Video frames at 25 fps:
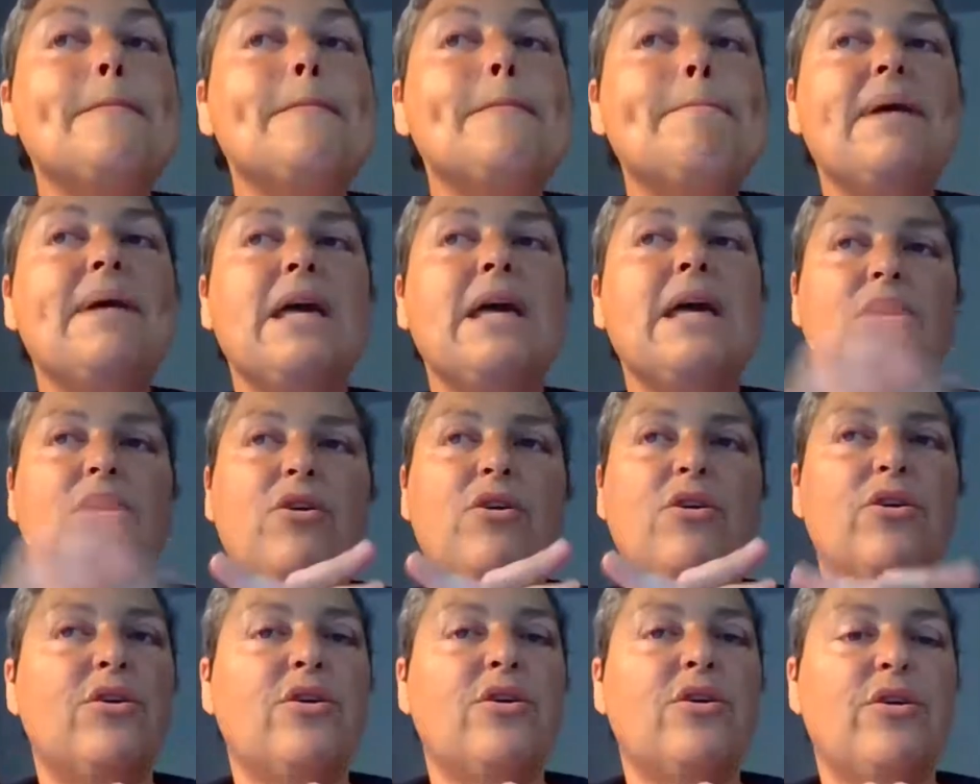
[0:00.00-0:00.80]
Mais
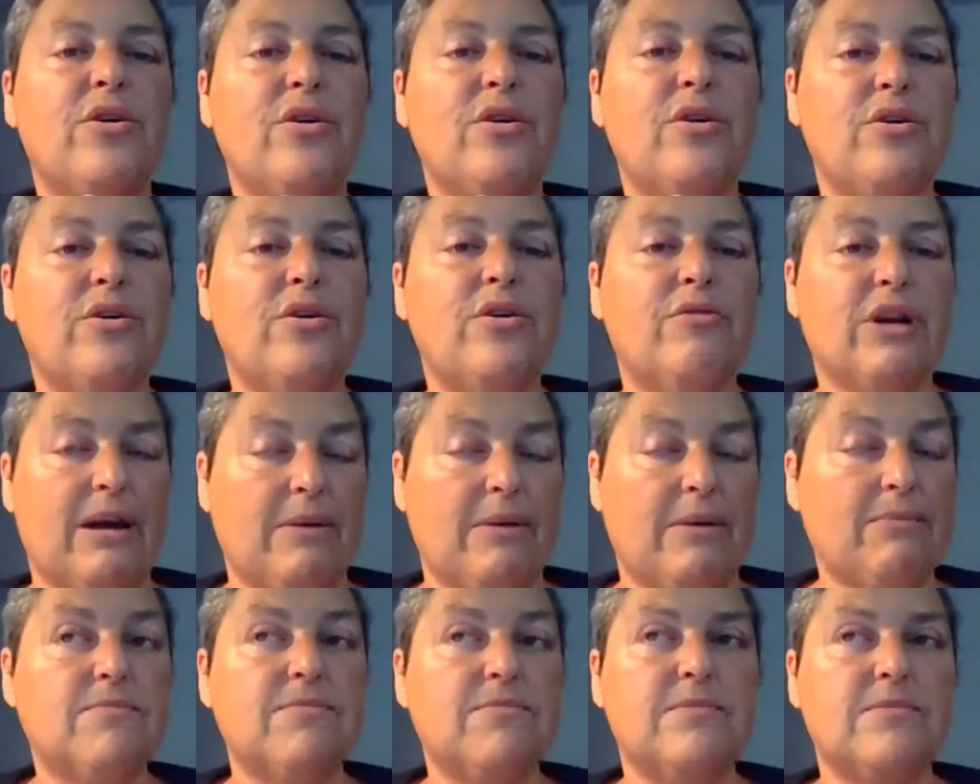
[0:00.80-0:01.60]
euh,
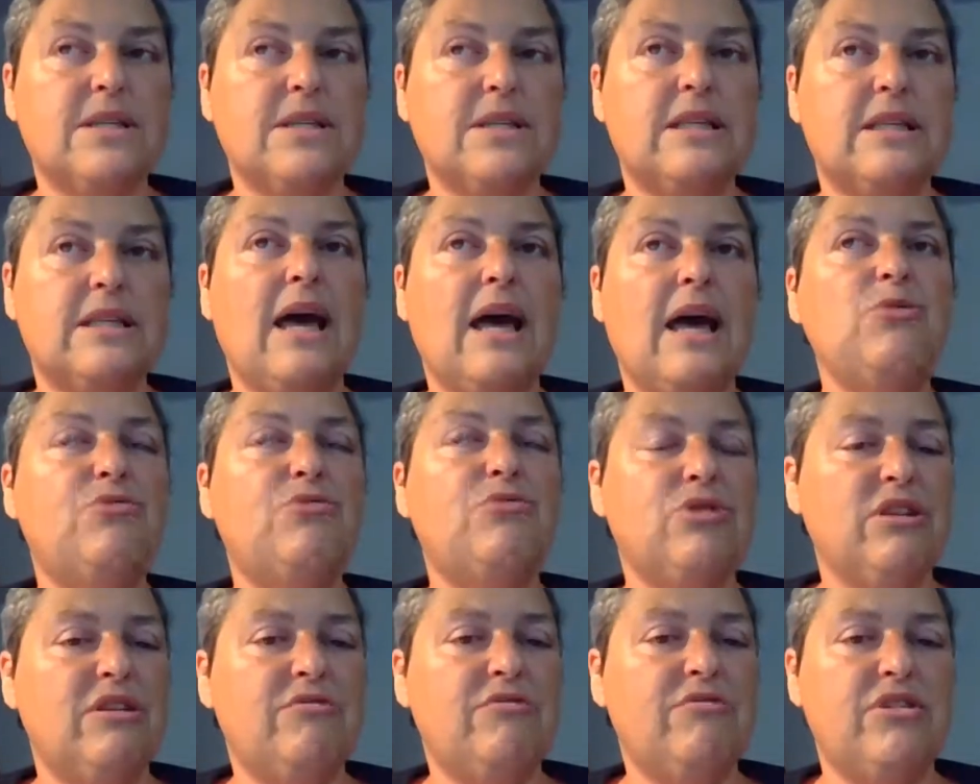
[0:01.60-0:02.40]
voilà, c'était à
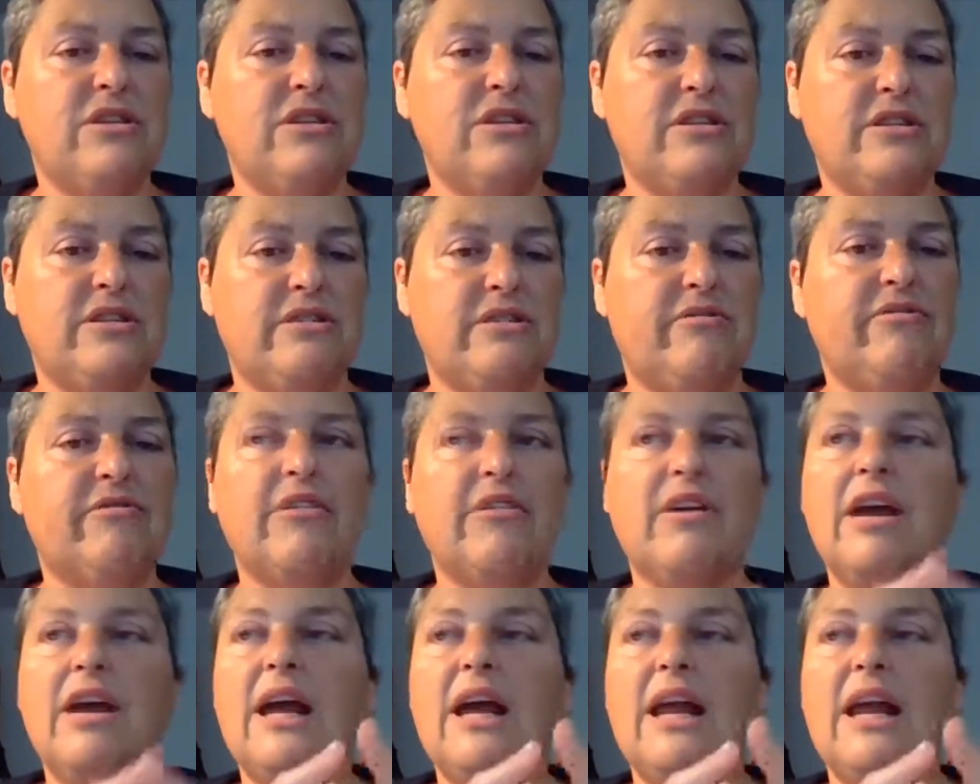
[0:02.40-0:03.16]
nouveau définitif.